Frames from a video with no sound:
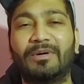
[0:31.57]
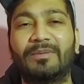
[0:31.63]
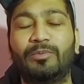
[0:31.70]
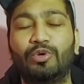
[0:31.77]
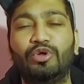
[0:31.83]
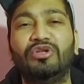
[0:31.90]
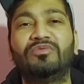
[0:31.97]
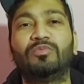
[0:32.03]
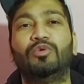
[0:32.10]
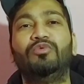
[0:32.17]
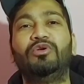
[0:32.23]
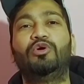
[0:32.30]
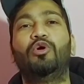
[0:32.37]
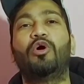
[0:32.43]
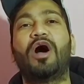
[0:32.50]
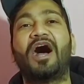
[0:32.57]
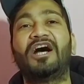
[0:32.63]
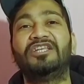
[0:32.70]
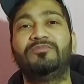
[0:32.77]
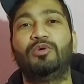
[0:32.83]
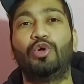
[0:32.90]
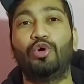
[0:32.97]
से भरपूर इस मूवी को
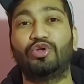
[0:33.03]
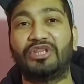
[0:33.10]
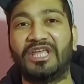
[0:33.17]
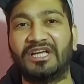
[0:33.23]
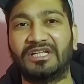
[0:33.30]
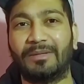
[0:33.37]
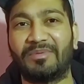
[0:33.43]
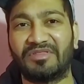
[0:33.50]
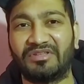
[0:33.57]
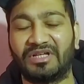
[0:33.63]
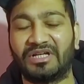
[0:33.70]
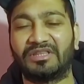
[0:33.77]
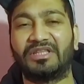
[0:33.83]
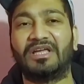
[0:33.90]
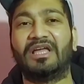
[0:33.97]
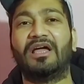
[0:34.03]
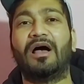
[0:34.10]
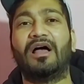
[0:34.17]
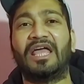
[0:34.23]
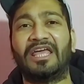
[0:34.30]
आज भी लोग देखना पसंद करते हैं